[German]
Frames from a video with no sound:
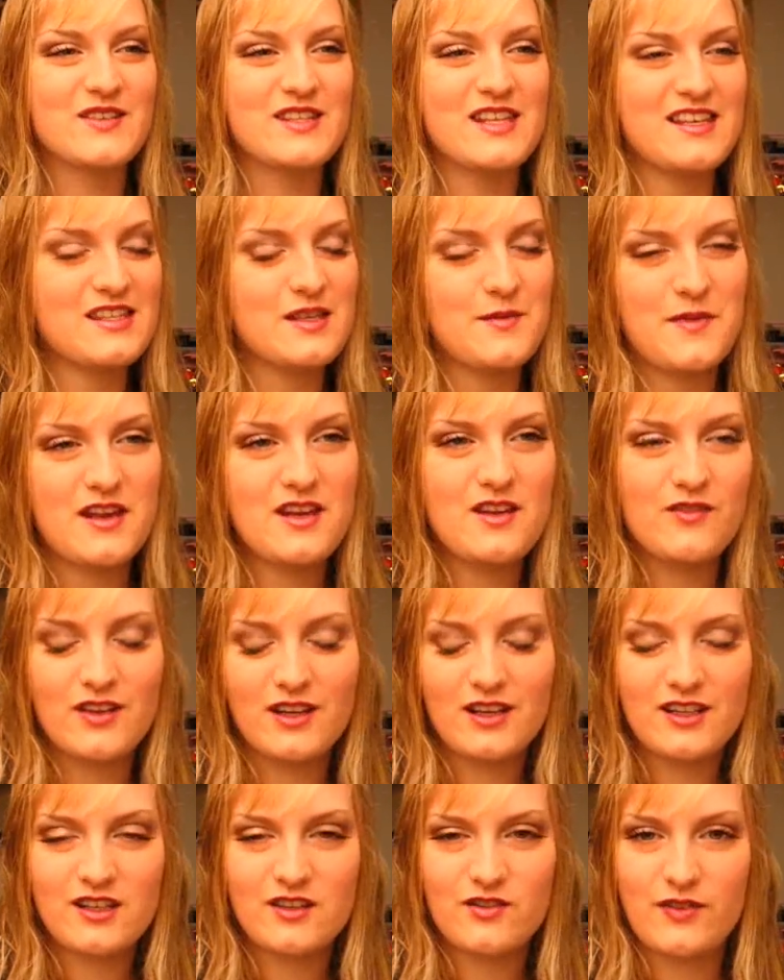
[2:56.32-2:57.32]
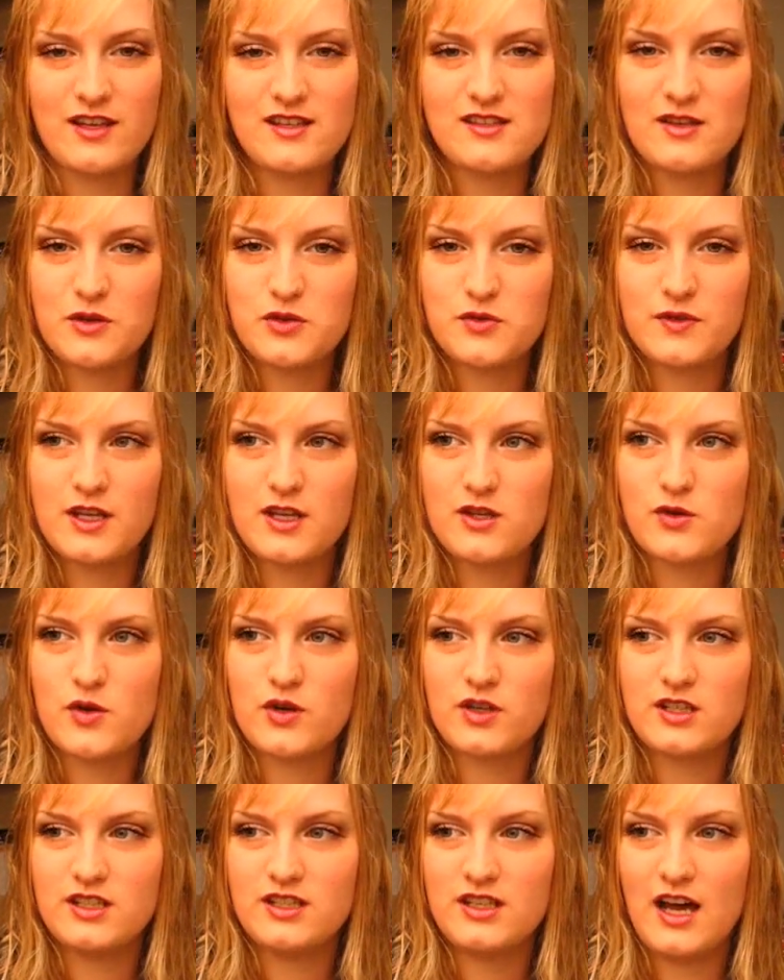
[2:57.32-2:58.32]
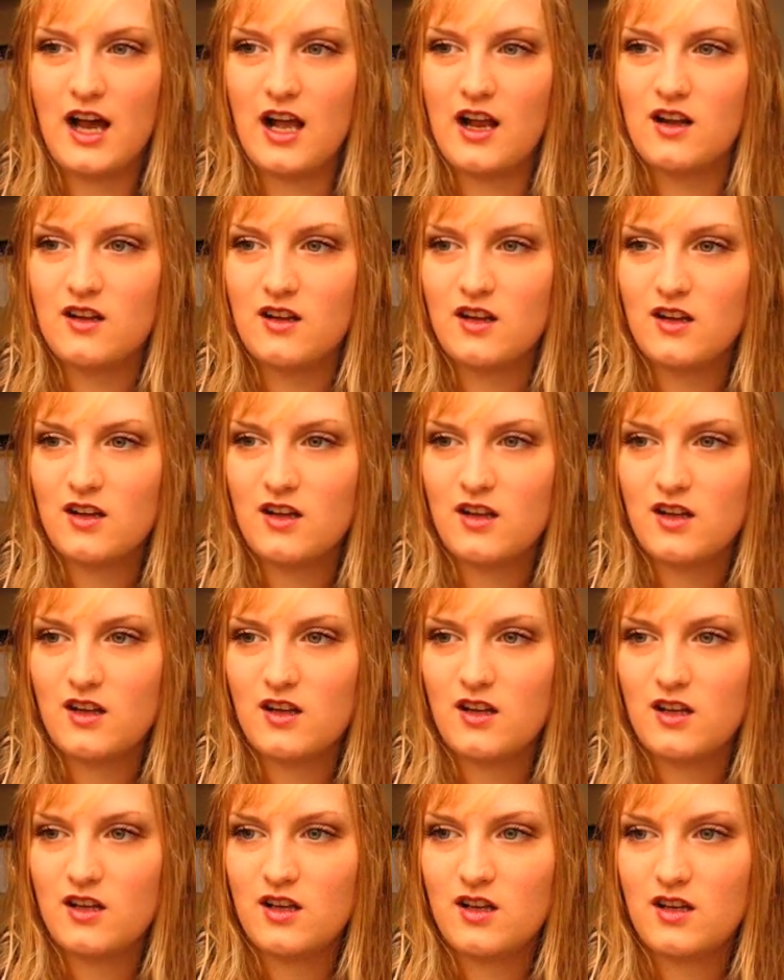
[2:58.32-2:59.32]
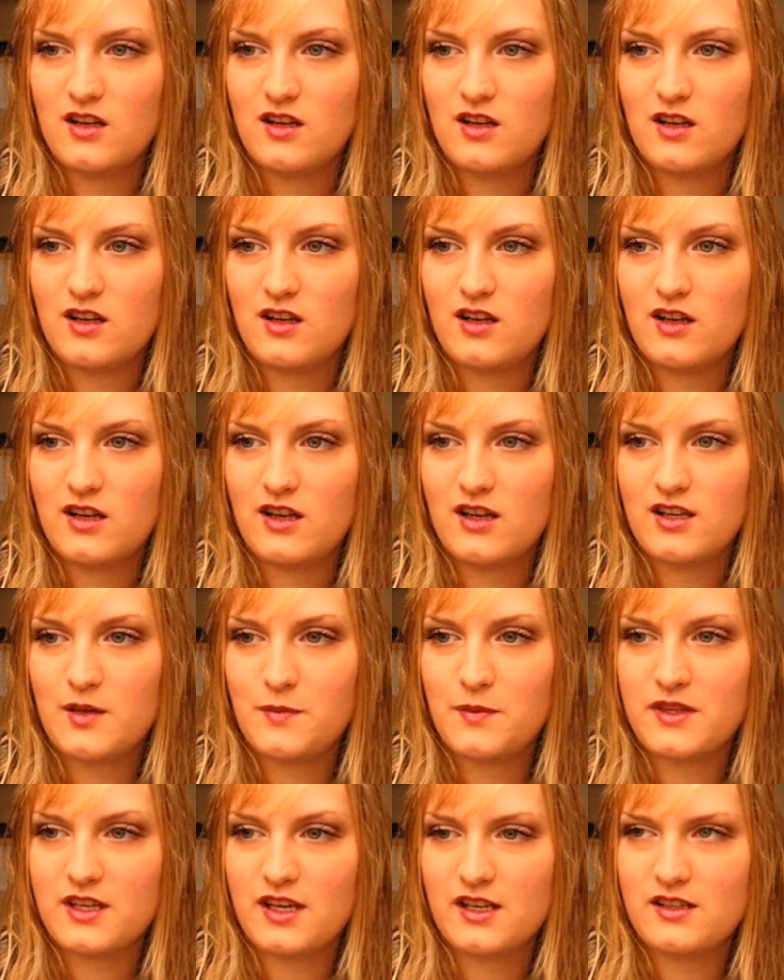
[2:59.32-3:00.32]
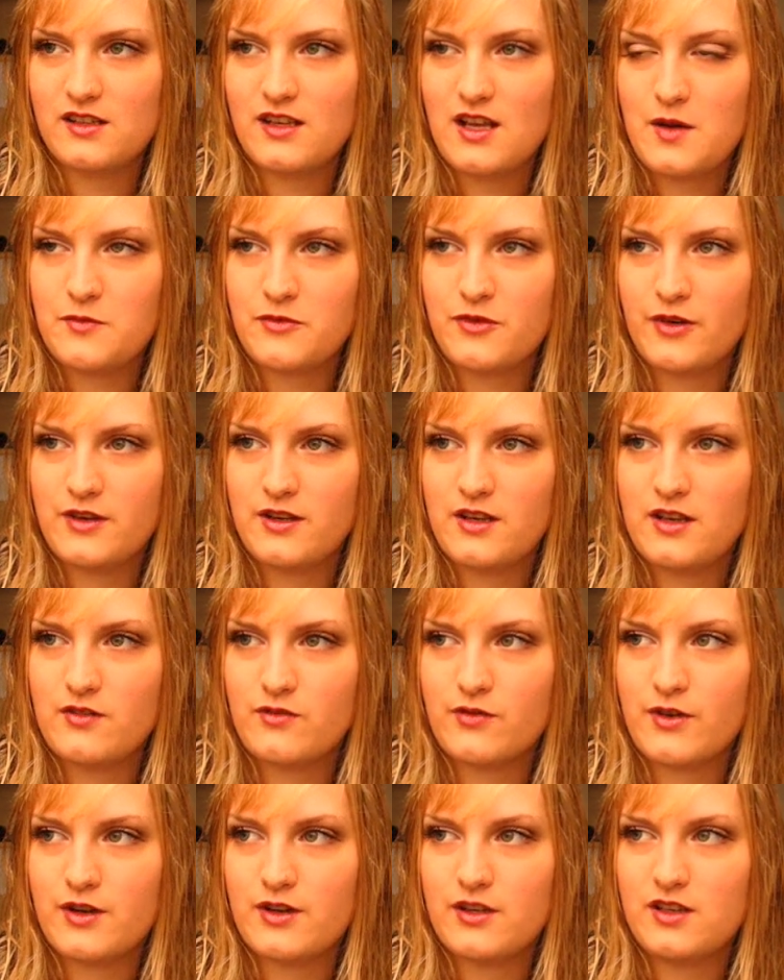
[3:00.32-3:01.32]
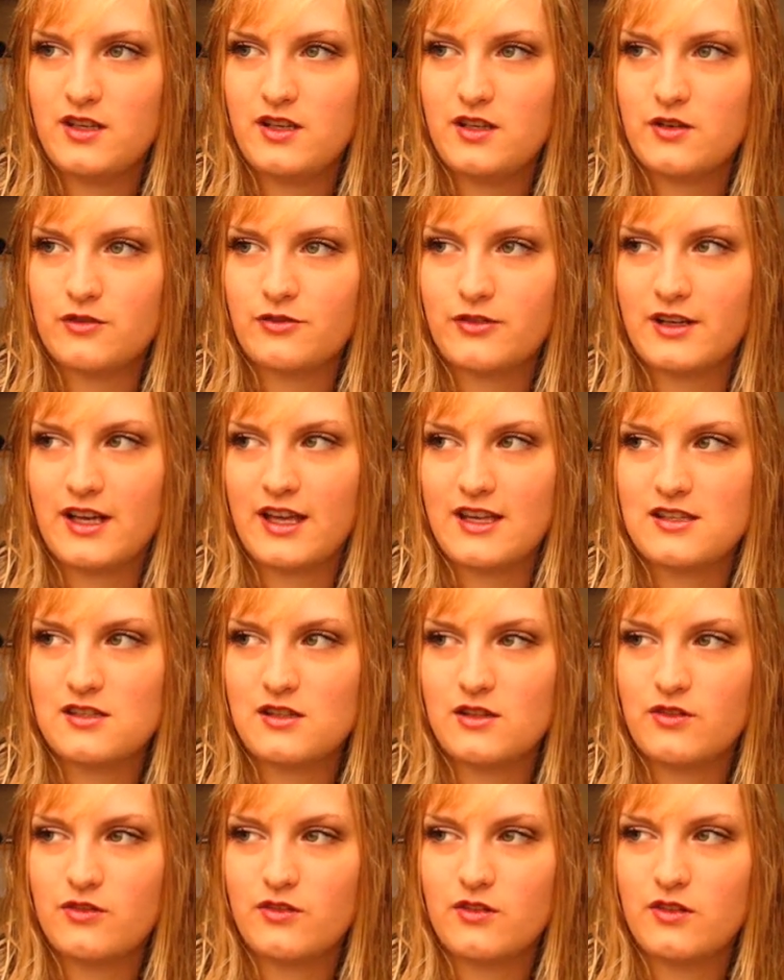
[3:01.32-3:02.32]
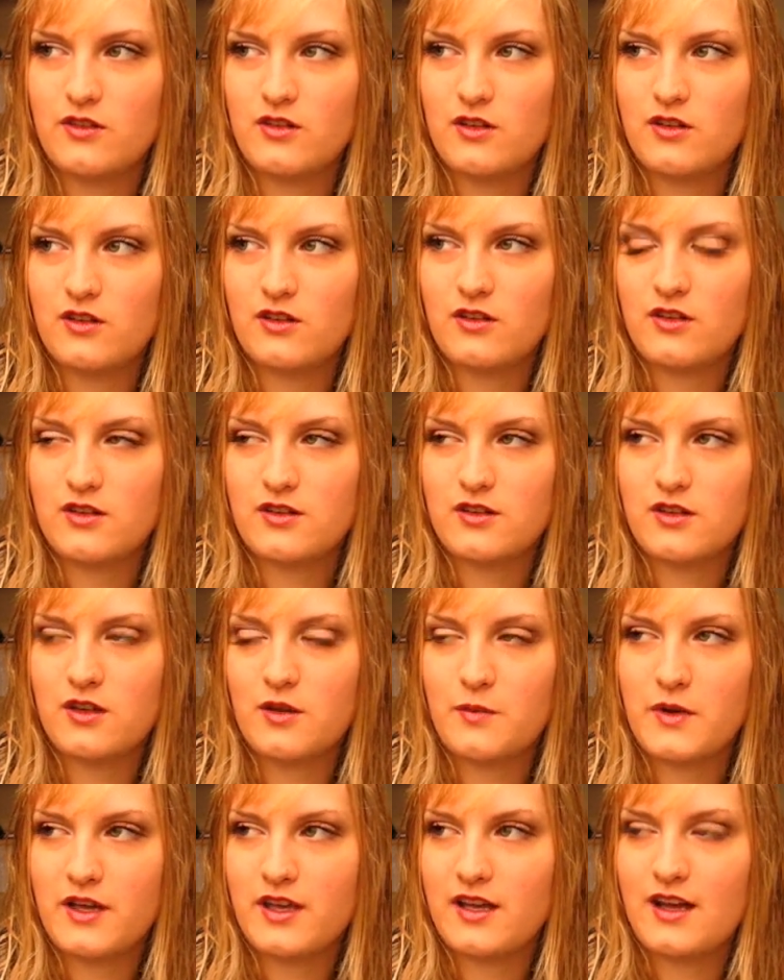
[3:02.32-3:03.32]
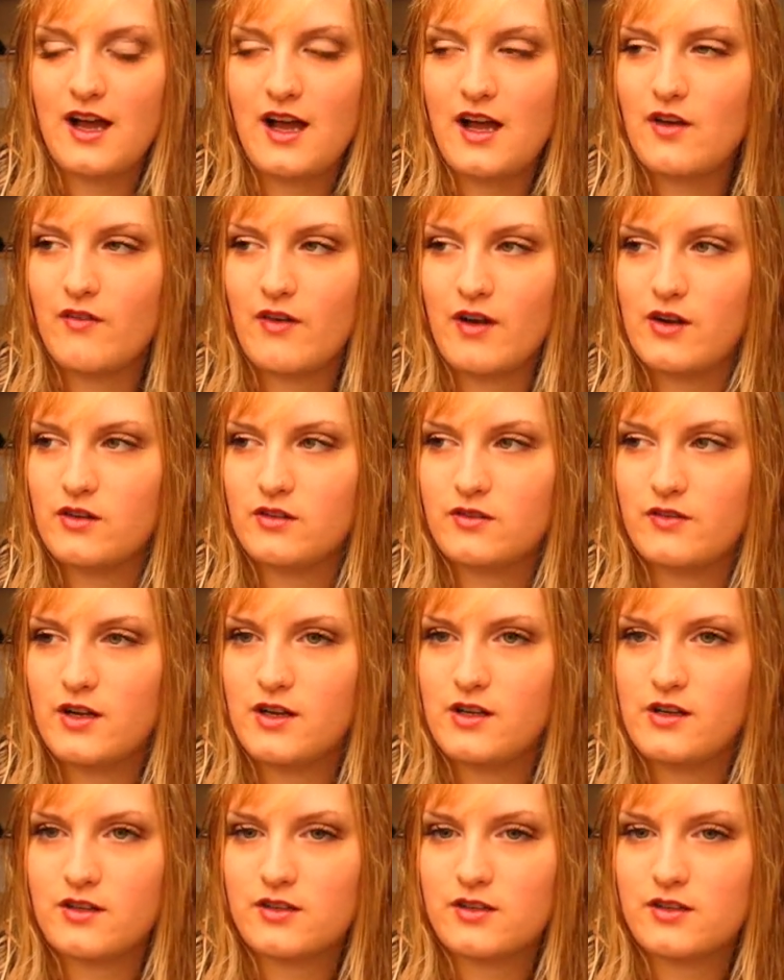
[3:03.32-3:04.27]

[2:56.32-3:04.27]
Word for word: du sahst am Ende wirklich fast aus wie das Original. Ich habe jetzt gerade den Namen von, von ihr vergessen. Das ist aber egal, weil, weil